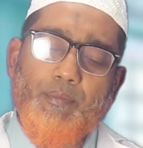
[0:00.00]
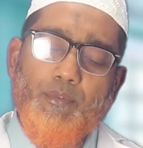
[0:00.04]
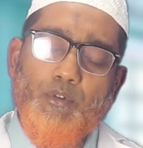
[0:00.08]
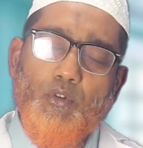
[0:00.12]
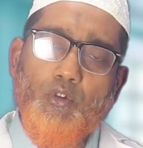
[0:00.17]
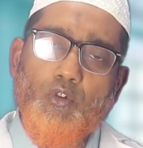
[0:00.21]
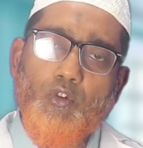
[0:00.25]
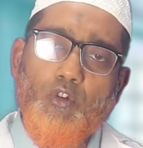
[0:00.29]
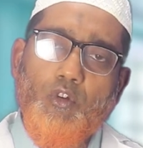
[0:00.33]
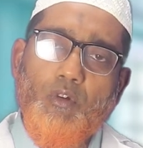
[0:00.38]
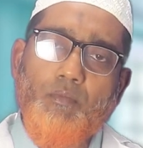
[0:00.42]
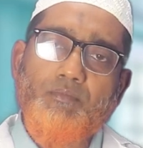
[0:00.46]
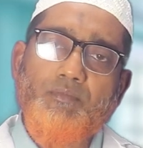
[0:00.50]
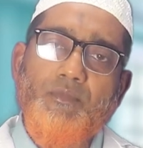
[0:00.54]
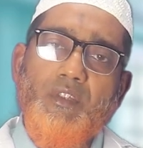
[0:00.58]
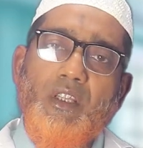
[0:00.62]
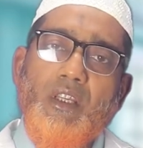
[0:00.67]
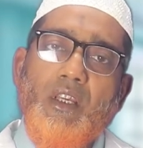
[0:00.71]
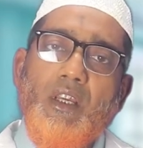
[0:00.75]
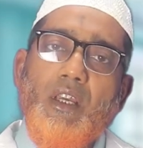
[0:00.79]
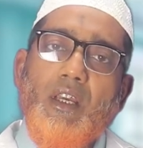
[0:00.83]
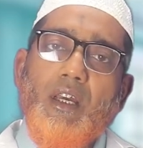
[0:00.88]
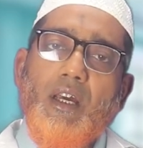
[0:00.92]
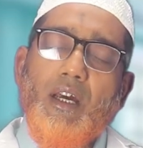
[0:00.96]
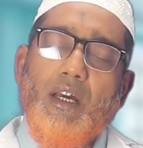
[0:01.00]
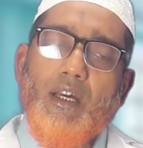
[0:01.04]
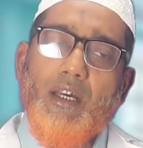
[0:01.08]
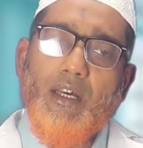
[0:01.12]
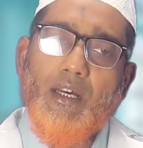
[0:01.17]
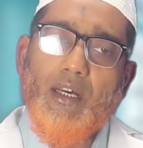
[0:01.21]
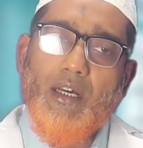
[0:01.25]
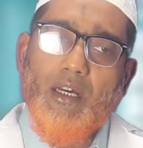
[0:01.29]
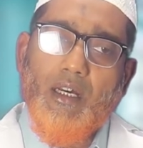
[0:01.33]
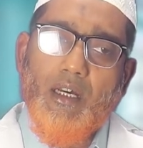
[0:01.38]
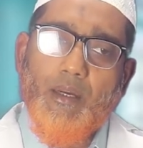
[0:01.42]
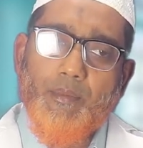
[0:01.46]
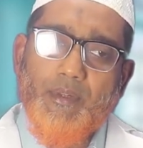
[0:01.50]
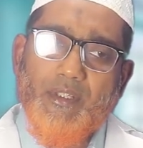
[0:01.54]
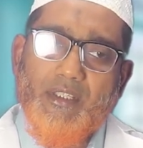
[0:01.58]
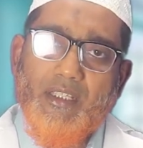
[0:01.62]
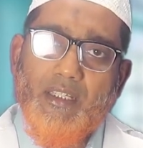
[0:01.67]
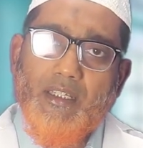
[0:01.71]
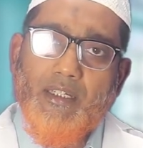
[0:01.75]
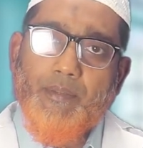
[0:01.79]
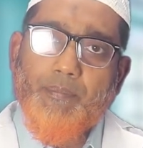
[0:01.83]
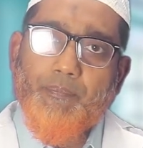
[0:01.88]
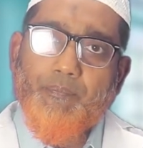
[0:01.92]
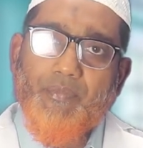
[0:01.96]
বিভিন্ন রকম
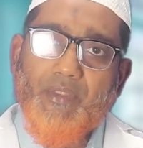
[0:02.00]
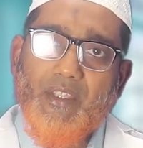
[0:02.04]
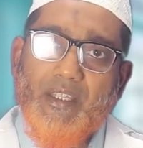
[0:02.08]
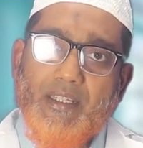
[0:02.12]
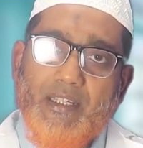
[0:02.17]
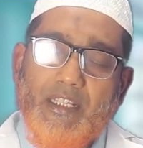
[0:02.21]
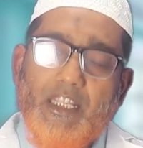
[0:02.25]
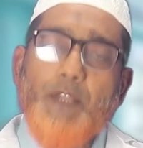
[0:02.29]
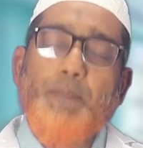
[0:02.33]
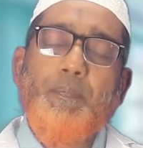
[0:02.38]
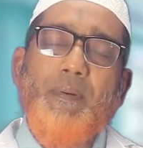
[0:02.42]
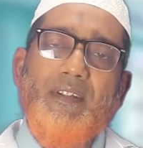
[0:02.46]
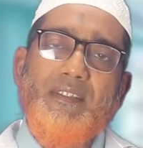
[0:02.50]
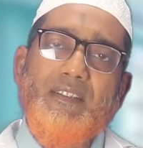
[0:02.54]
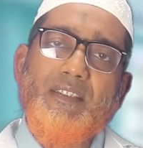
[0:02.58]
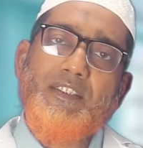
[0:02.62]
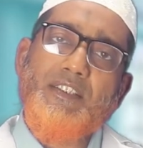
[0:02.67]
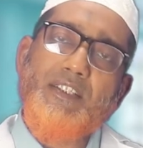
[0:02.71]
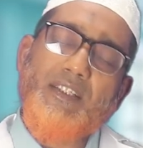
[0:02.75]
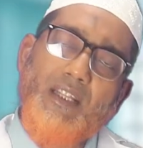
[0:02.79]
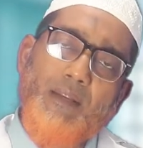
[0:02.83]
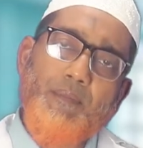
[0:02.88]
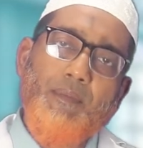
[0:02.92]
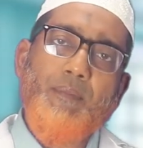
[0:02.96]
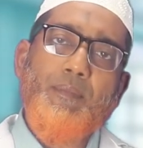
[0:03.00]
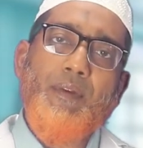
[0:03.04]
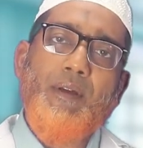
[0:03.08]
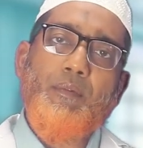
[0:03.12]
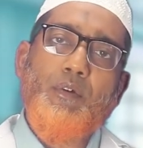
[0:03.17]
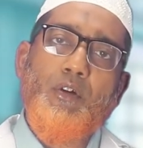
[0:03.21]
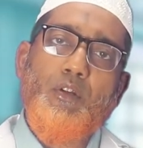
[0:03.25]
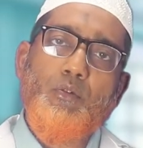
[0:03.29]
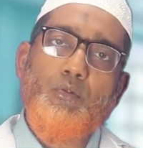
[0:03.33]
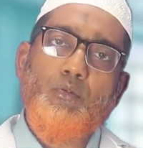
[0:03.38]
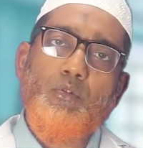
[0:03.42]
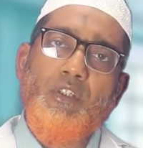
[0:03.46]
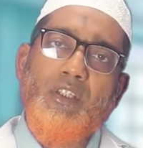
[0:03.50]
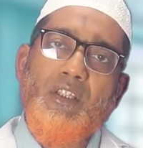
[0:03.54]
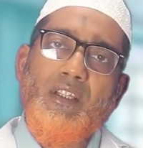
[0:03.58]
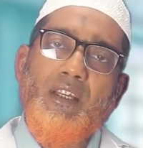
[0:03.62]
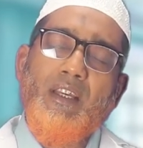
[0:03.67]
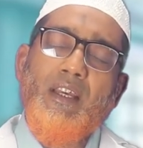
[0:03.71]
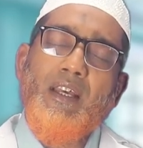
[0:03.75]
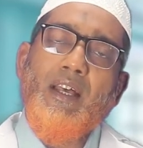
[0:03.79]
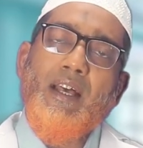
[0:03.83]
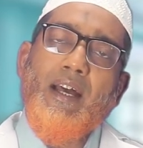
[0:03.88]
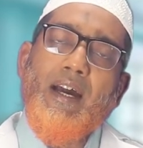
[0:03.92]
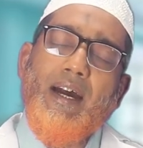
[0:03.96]
আমাদের ক্লিপ আছে সেটা আমরা ব্যবহার করি
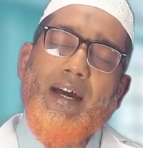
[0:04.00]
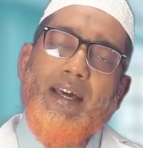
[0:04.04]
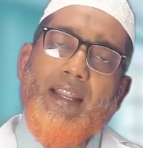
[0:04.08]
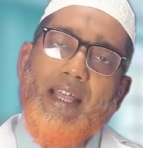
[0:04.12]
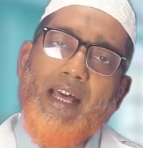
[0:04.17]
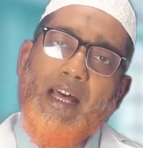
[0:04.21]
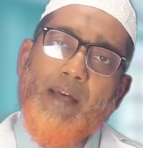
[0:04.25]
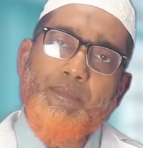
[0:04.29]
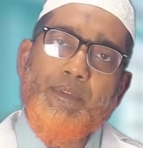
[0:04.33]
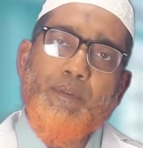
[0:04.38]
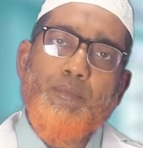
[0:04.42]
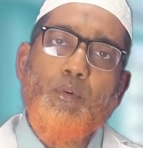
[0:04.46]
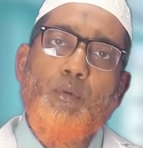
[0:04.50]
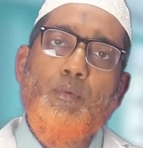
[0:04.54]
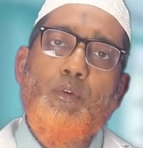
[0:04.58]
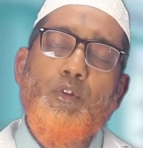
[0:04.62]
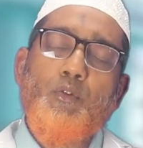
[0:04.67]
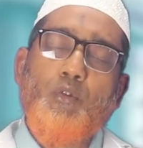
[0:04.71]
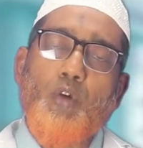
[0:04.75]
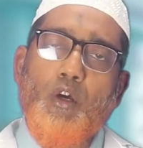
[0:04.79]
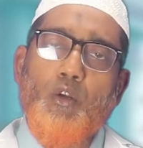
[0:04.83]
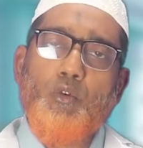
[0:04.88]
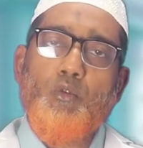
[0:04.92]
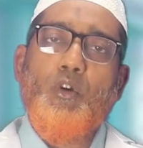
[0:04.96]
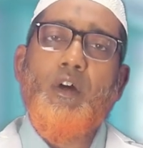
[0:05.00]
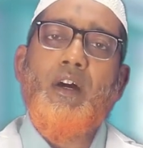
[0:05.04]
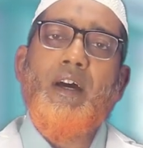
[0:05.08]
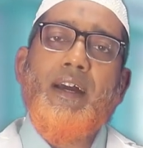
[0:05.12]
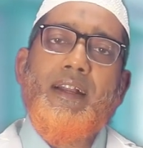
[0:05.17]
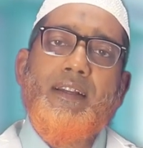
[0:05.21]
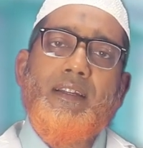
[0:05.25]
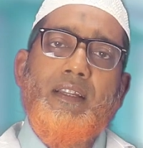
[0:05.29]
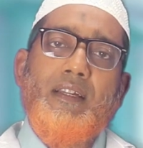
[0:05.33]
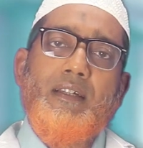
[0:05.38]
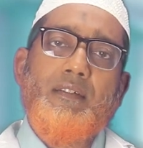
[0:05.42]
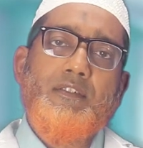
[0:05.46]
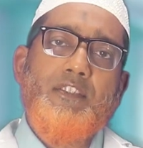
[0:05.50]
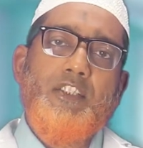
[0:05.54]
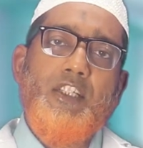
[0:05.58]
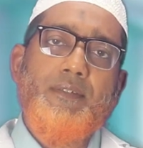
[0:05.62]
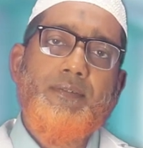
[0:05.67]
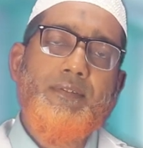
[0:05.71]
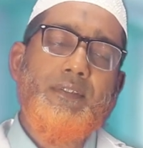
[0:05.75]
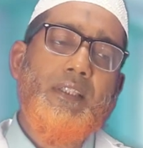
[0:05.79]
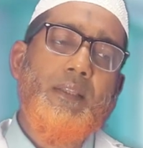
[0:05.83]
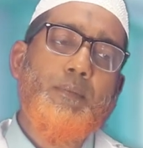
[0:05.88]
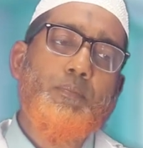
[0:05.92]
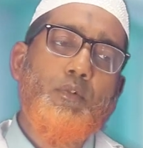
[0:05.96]
আর আমি বলবো ঘরোয়া একটা
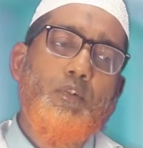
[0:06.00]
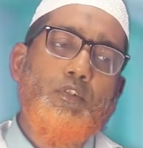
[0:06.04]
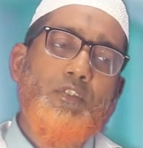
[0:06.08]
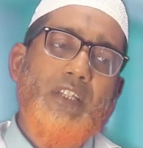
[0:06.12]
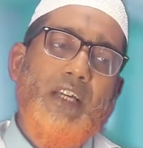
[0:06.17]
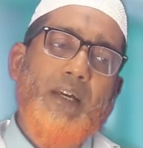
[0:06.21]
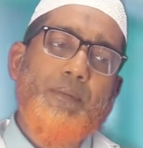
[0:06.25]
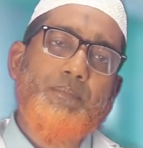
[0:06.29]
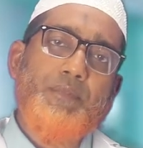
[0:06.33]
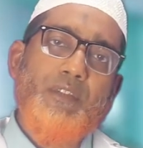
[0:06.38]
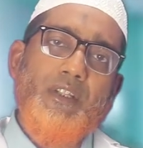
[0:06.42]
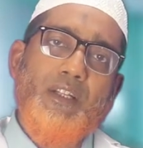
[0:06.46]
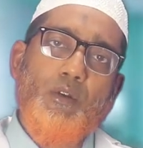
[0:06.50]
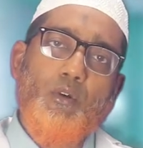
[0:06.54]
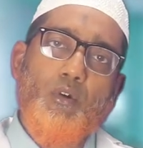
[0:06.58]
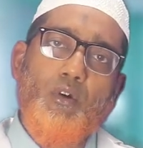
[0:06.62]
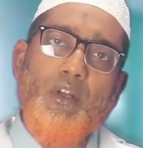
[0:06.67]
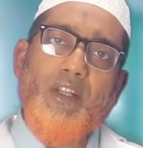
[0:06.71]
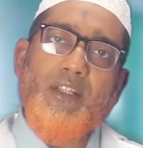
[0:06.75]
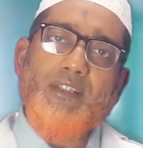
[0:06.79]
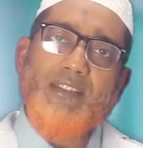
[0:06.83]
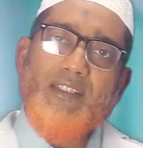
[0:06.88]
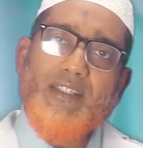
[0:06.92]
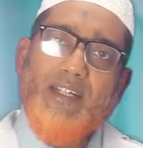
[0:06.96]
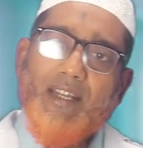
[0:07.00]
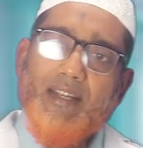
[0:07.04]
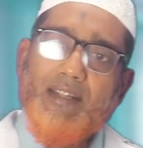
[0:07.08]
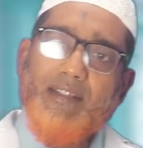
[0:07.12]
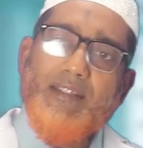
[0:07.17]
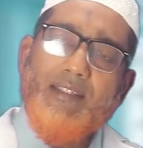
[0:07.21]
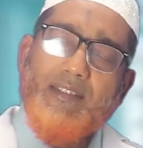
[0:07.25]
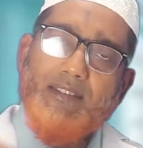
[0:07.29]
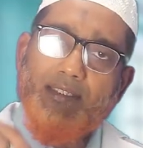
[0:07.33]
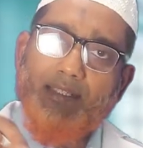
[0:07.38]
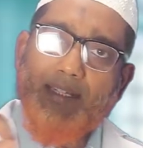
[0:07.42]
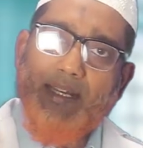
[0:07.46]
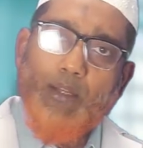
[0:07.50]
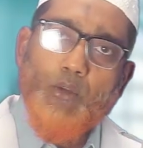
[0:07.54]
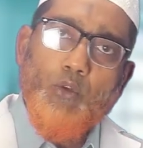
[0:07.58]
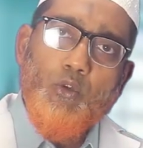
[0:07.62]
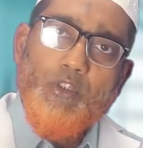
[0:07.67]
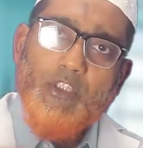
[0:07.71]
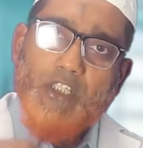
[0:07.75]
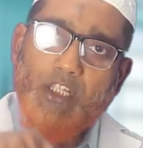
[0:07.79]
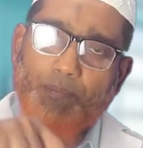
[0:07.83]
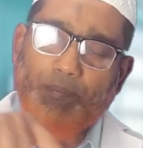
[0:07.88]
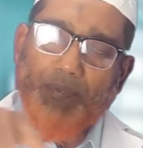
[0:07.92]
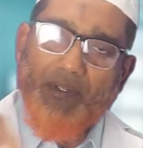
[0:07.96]
টিপস দিব যে আপনার ঘরে যে কারেন্টের যে কালো
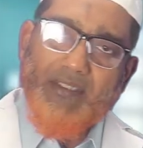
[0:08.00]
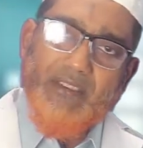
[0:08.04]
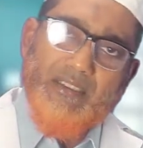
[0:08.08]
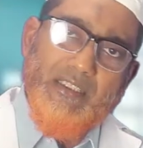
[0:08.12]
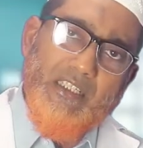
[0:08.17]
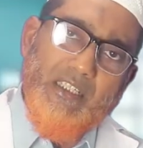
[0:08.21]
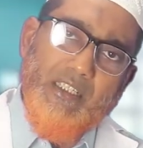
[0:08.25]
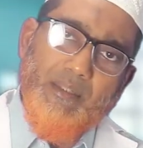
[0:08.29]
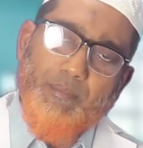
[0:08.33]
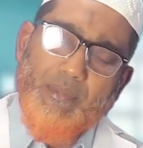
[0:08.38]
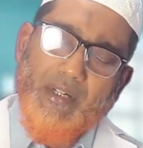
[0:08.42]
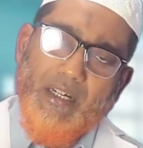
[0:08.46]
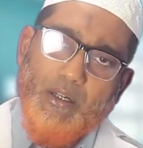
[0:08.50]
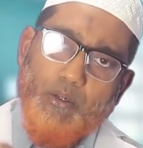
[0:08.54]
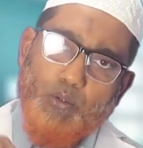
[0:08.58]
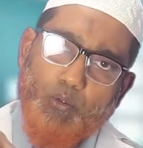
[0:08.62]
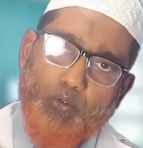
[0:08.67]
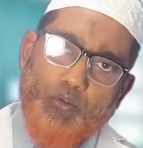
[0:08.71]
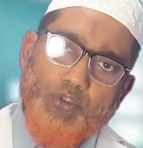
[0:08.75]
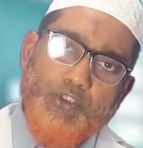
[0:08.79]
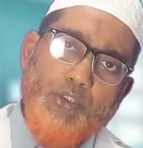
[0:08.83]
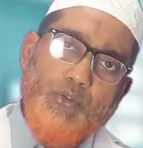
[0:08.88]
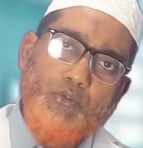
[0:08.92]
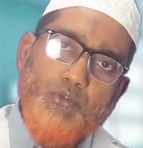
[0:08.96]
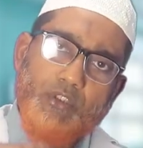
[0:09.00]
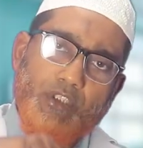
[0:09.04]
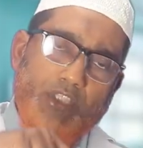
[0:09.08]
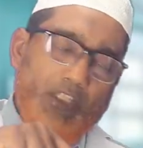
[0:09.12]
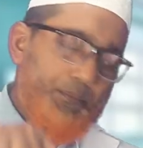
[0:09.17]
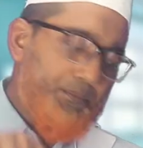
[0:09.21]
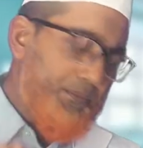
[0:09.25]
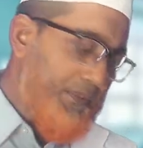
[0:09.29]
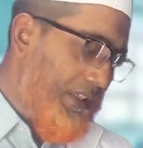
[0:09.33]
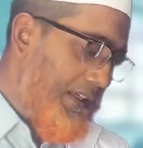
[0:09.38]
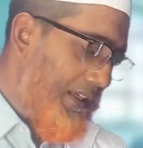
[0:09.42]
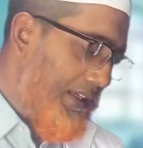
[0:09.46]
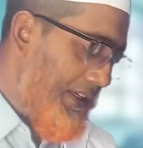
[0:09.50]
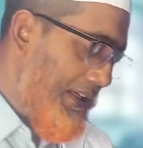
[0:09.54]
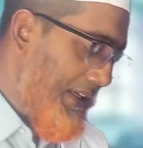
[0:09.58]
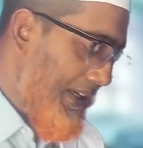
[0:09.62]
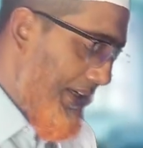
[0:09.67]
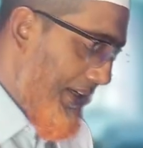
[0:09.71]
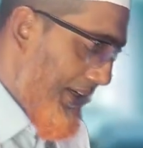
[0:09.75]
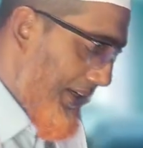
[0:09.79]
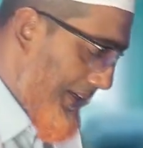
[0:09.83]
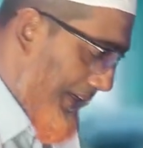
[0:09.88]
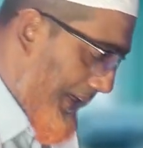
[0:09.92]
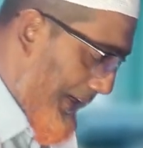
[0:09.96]
টেপ আছে বা হলো যে কোনো টেপ দিয়ে
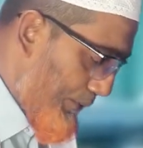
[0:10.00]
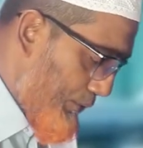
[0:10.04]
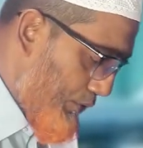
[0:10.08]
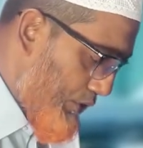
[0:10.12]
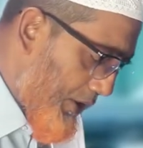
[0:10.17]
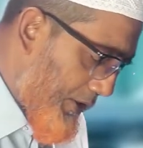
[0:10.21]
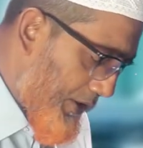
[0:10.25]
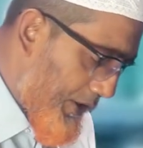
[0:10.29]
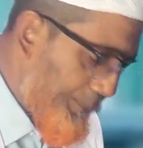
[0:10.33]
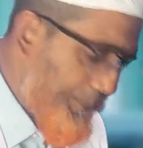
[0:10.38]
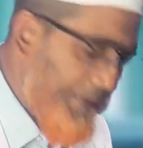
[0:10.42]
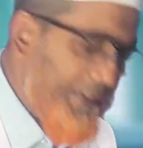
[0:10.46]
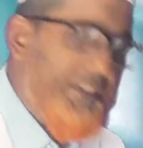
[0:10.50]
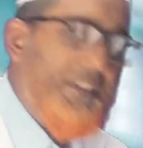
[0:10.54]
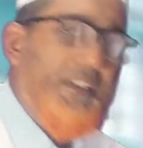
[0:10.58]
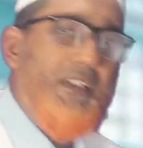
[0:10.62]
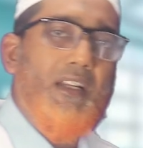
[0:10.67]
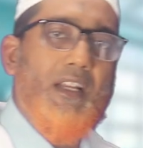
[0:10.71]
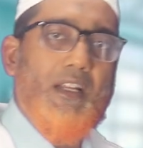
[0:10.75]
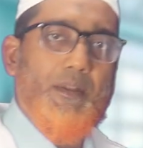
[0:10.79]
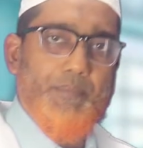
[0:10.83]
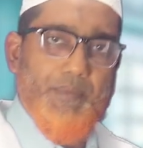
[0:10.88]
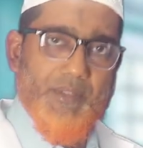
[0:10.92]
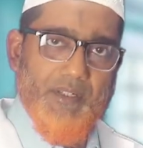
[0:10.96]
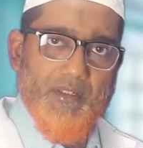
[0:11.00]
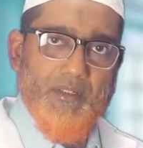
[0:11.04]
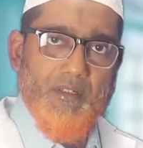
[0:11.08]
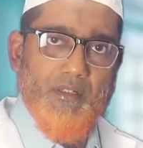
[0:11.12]
এই আঙুলটাকে পেঁচিয়ে রাখবেন